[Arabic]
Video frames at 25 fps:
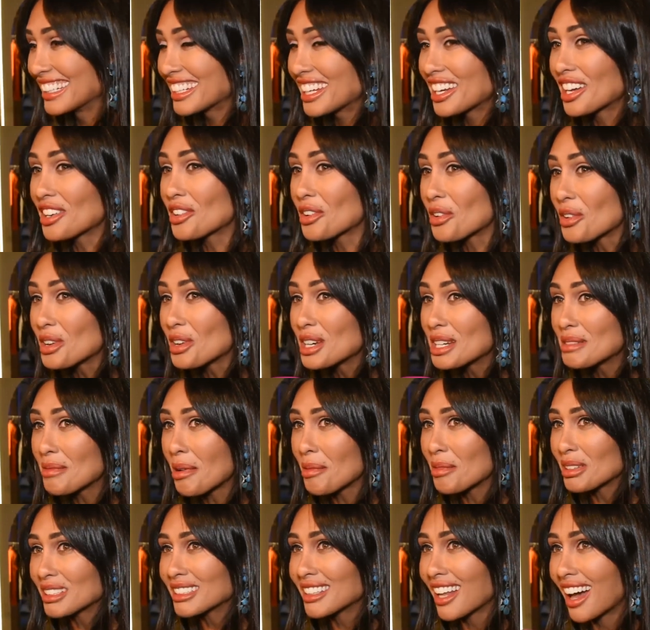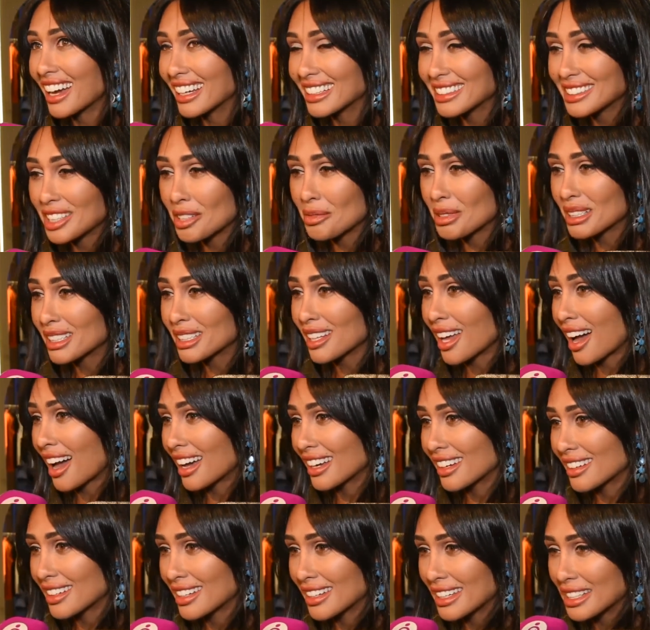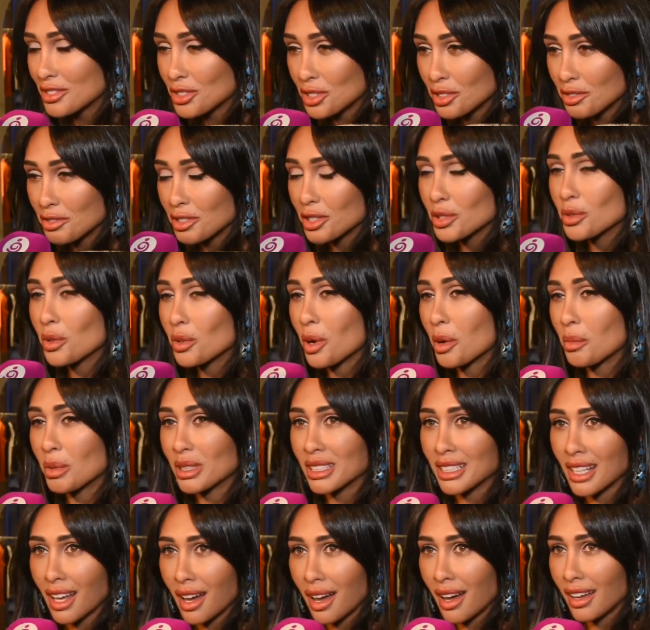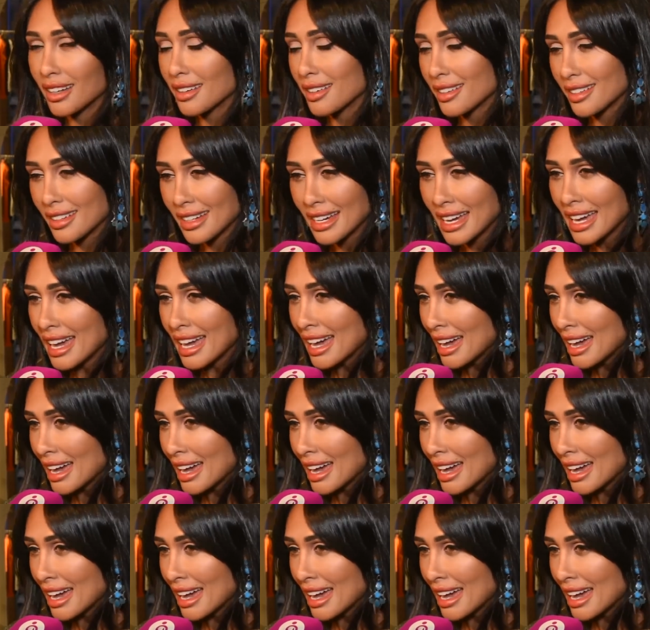إن أنا كل ما بطلع حتة بطلع على انترفيو أو بطلع على